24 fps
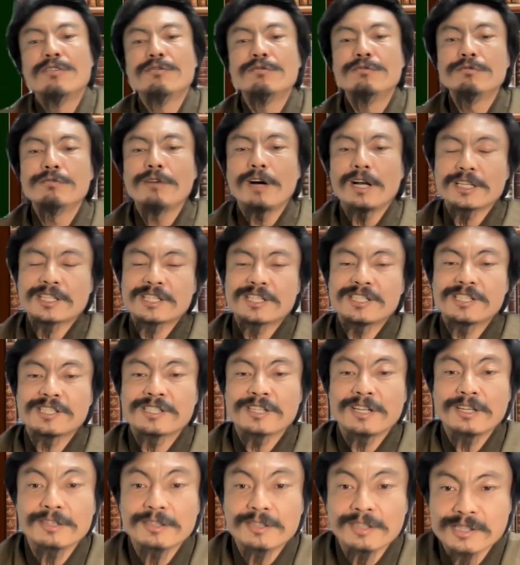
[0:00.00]
うわ自
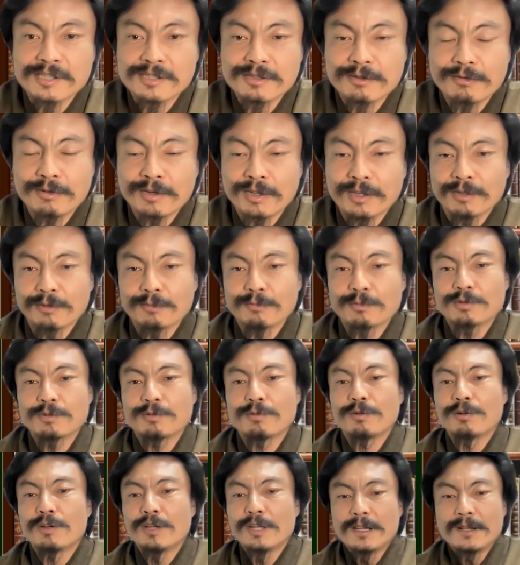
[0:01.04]
然って強いなってもうそ
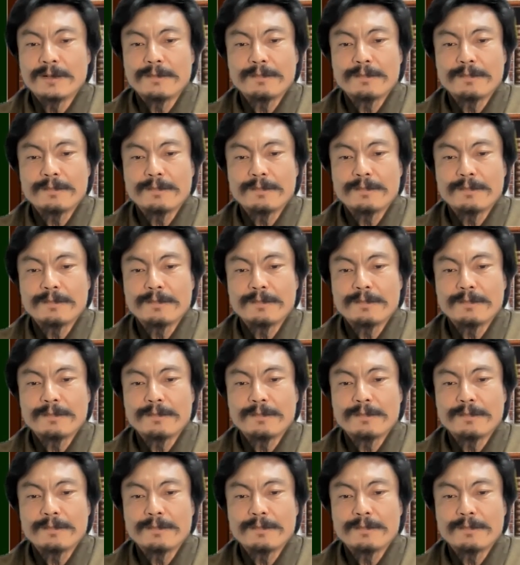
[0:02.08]
の